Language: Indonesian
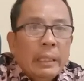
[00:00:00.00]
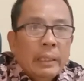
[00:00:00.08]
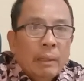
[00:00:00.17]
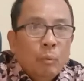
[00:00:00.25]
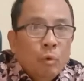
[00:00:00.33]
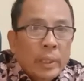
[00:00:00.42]

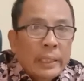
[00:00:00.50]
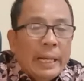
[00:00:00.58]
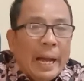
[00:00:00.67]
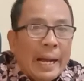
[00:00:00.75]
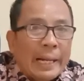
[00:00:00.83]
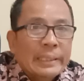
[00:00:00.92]
Nah mungkin
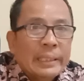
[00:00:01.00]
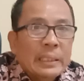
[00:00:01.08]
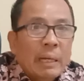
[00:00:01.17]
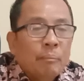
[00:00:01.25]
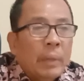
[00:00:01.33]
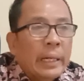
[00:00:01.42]
yang akan
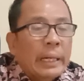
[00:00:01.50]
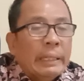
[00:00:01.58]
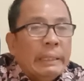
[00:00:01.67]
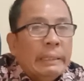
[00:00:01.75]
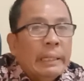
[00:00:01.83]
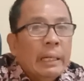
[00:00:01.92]
saya sampaikan
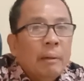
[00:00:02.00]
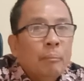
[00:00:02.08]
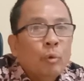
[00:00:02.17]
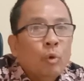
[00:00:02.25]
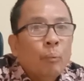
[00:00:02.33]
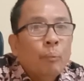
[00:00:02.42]
inilah
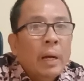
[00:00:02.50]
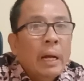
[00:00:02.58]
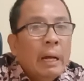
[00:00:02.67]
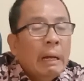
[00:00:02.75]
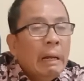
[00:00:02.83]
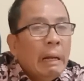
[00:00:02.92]

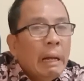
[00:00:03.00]
berupa